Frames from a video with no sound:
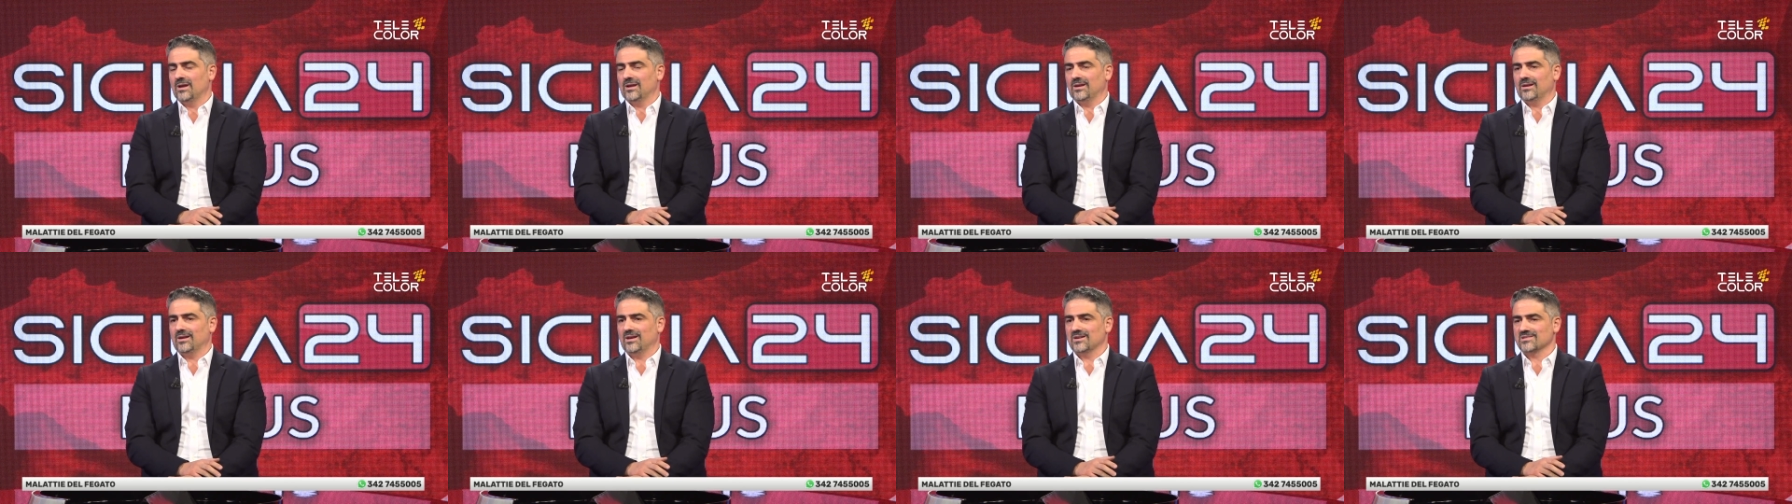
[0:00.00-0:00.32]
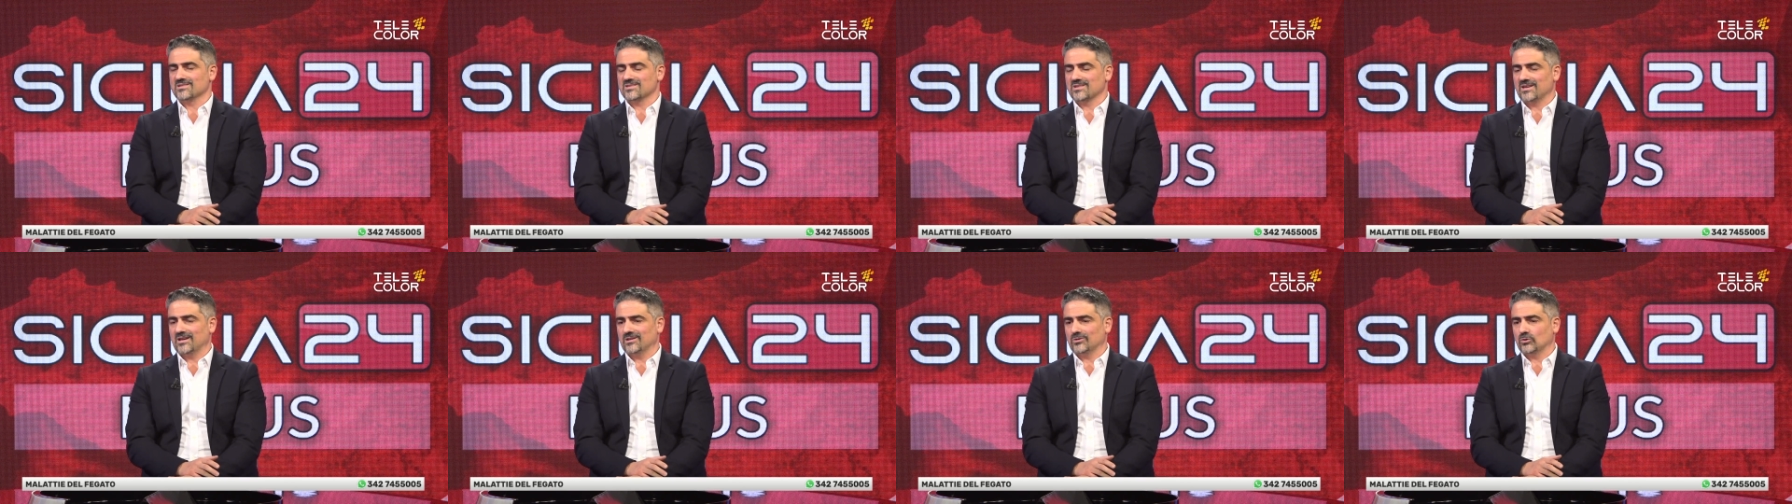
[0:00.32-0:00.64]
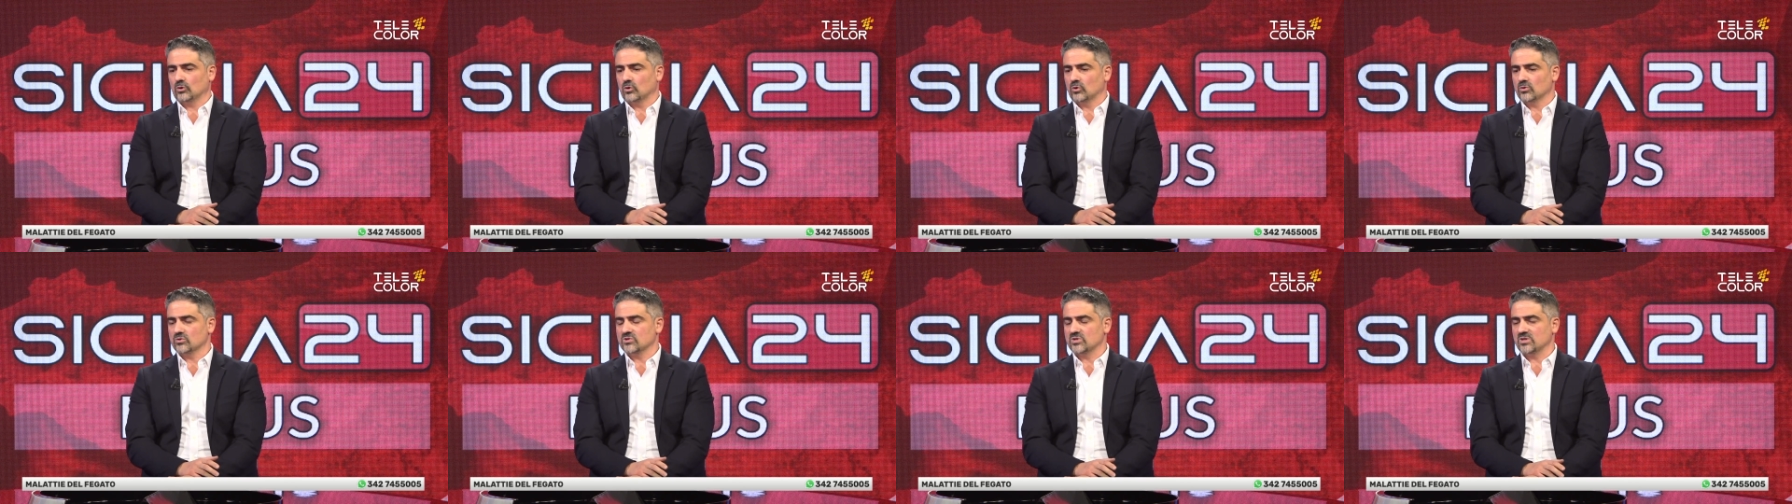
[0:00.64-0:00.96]
La
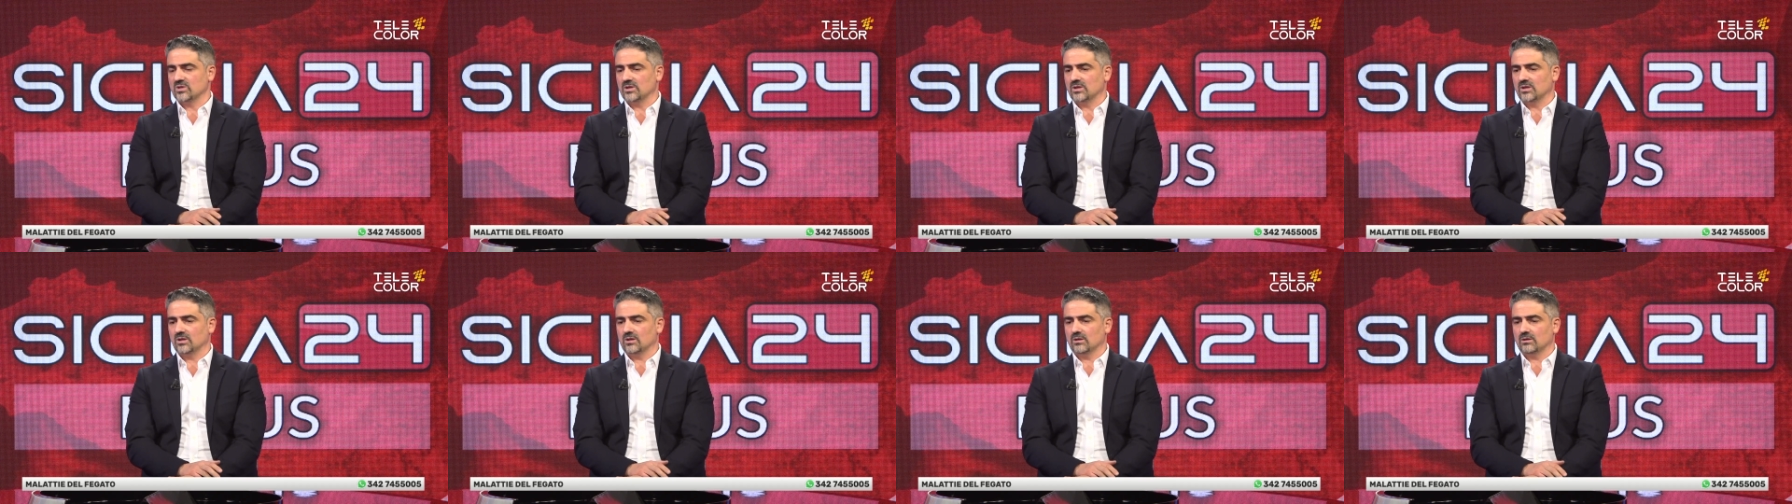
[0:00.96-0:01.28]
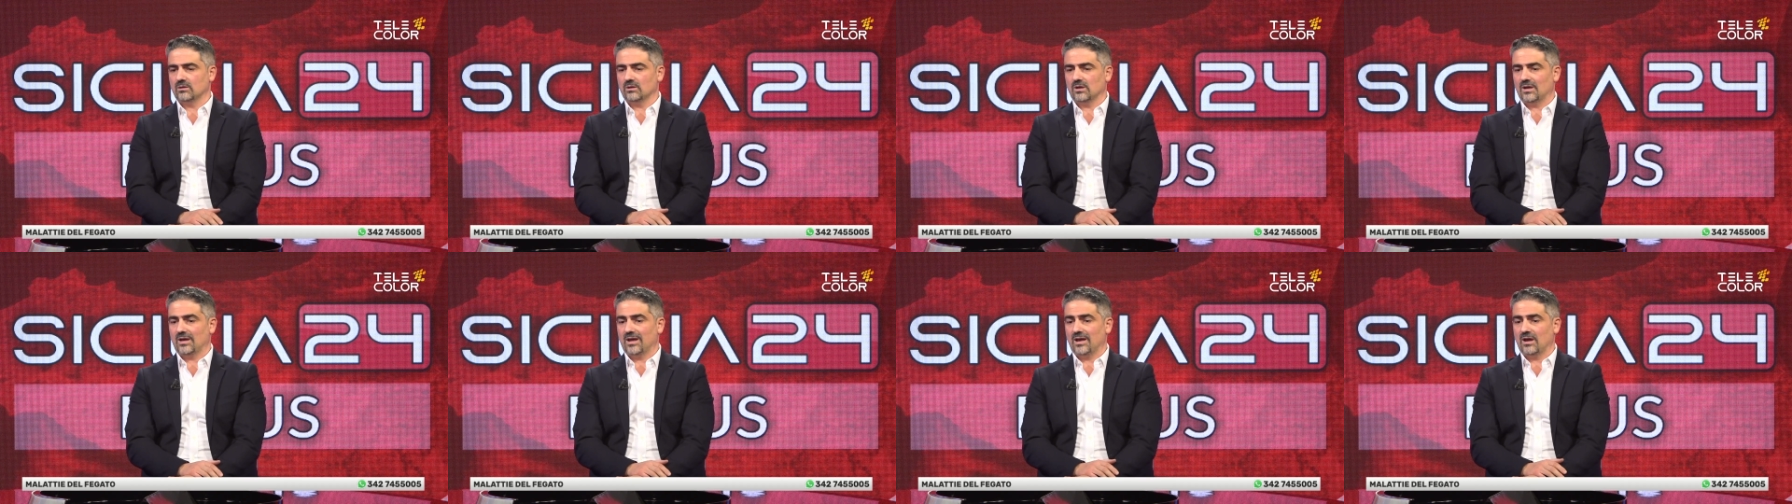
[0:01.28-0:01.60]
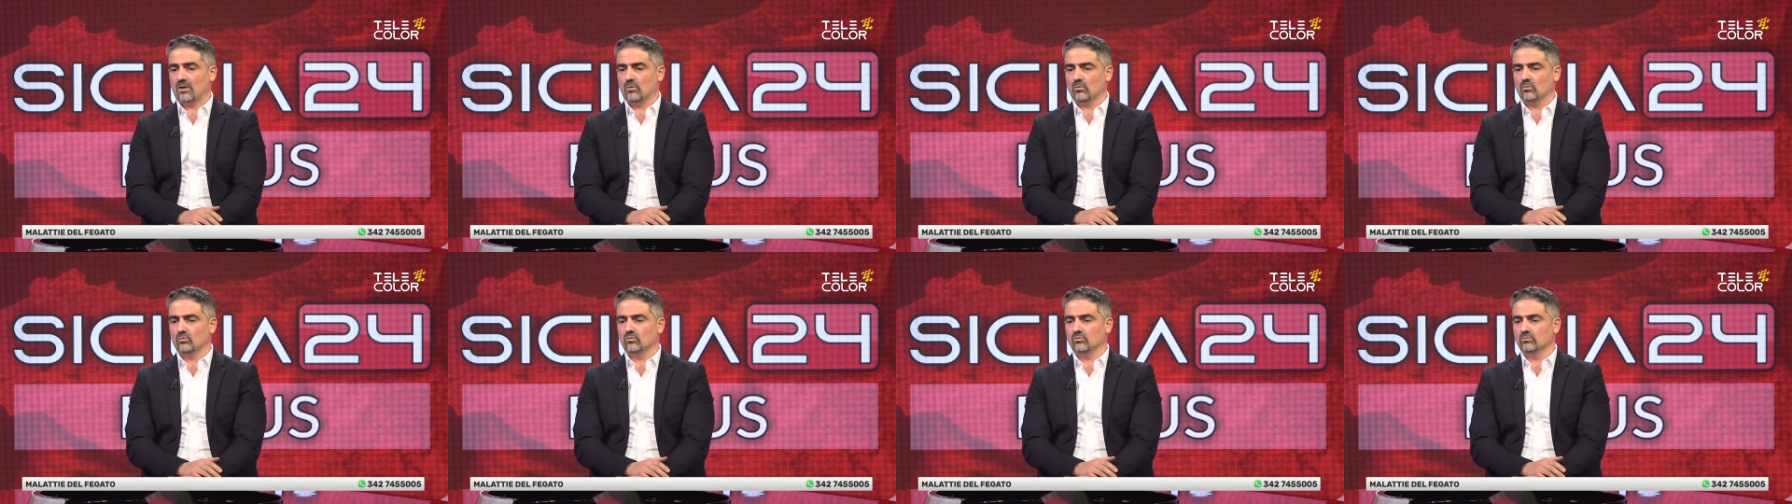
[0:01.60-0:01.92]
steatosi
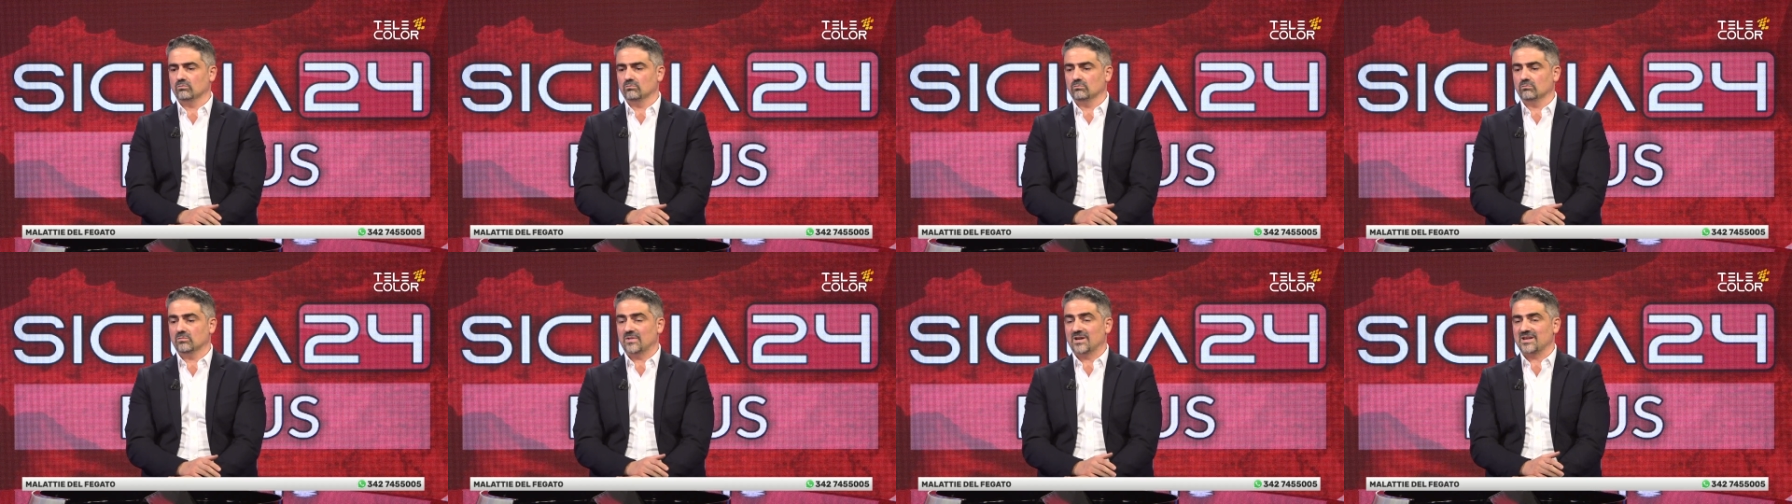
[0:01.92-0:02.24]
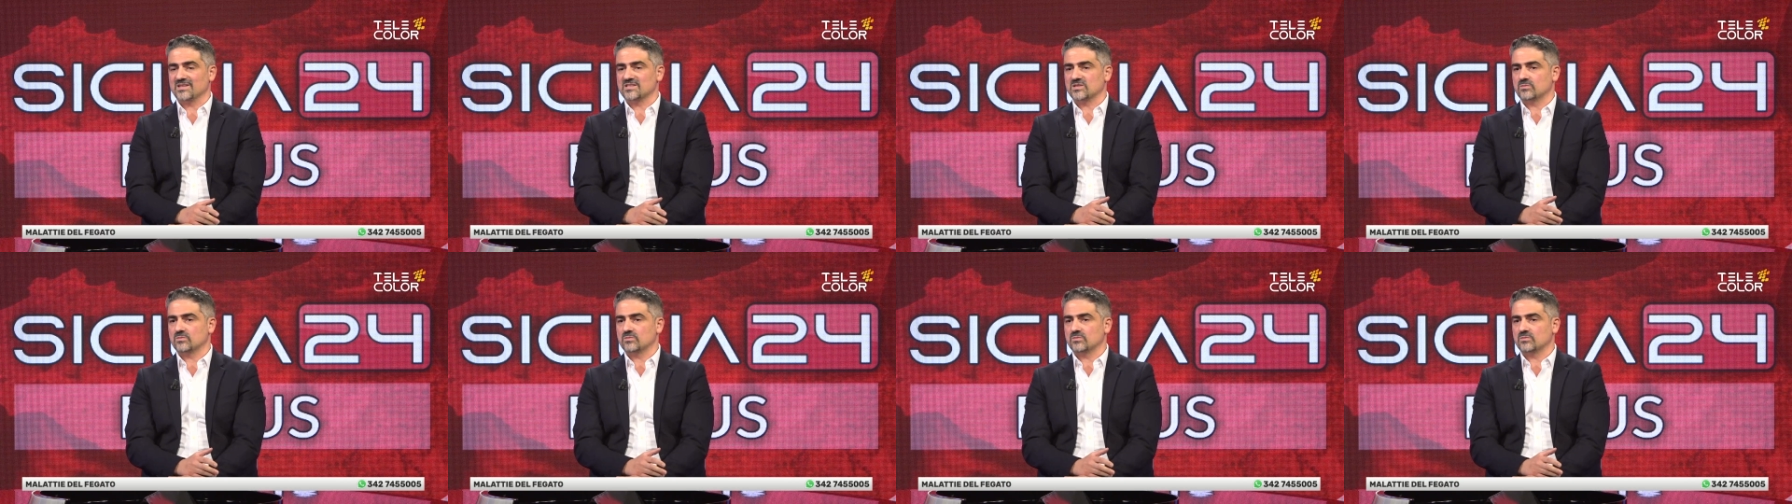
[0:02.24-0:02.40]
è una